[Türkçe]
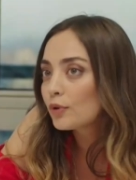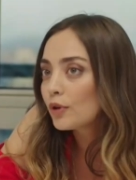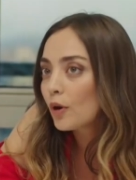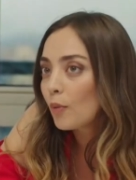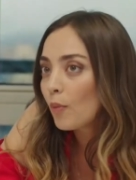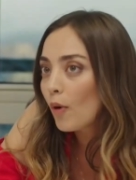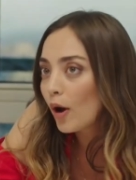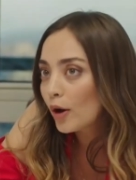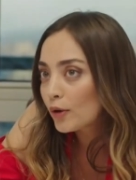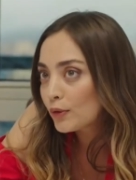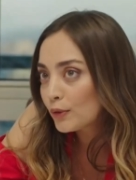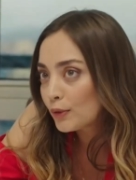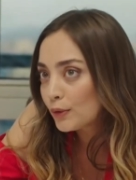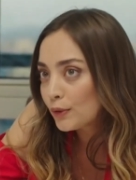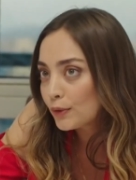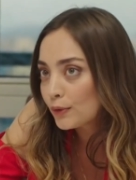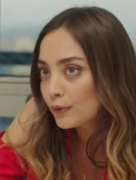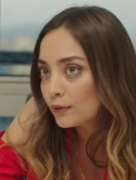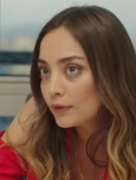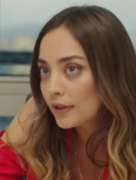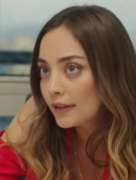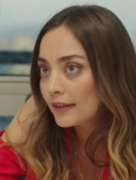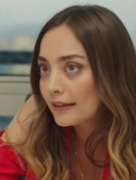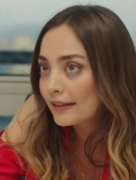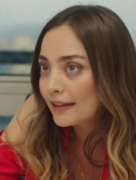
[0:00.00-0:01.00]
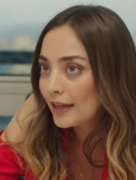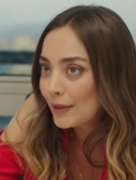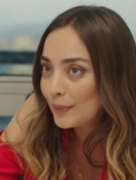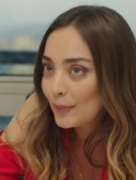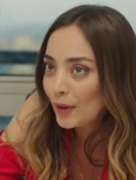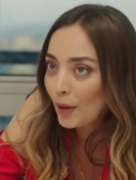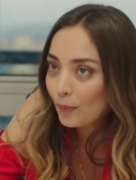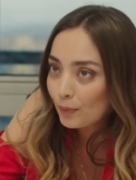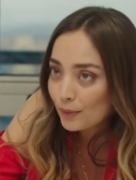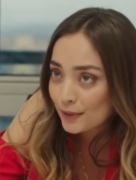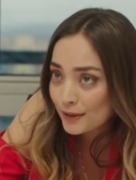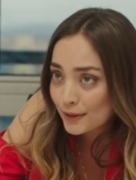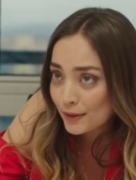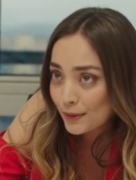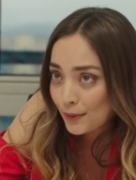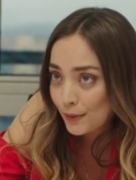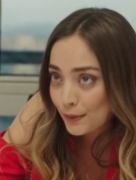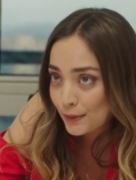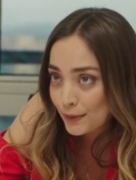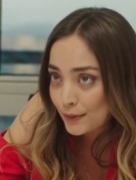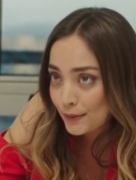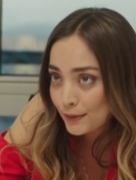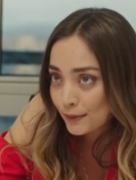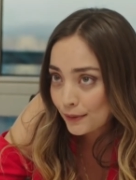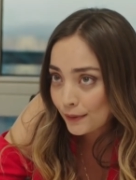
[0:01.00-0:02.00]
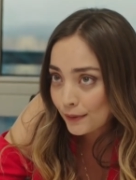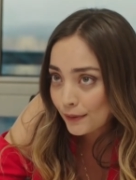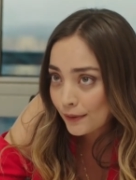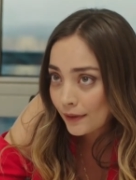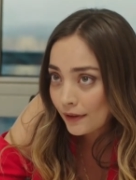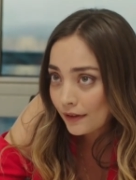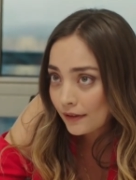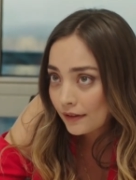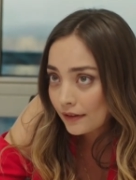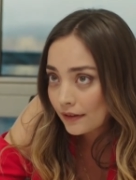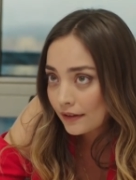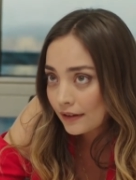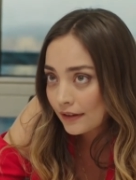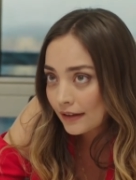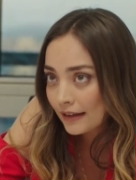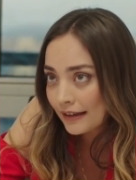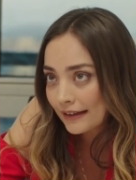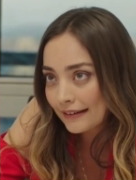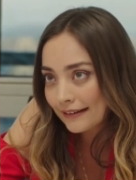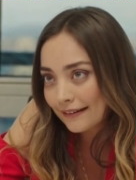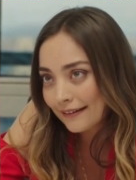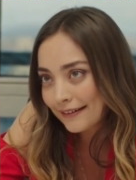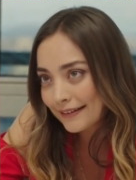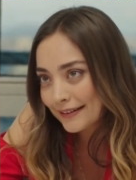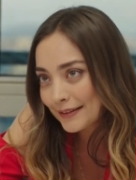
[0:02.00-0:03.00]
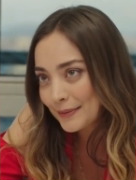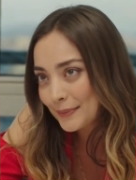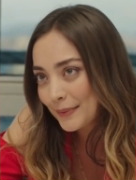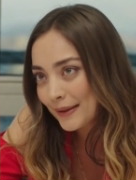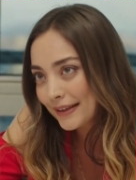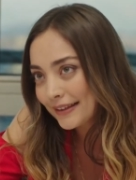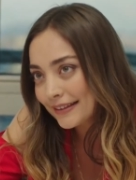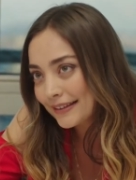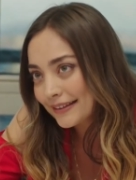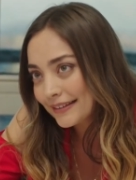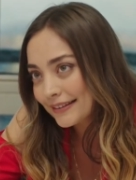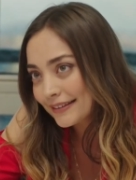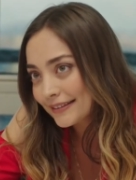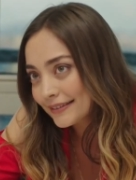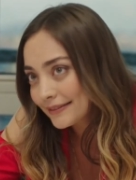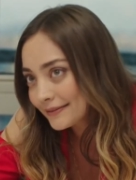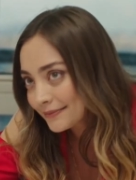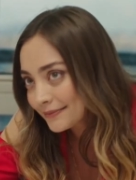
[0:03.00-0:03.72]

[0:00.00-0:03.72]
yaban gülünün dediklerimi yapması konusunda ikna etmek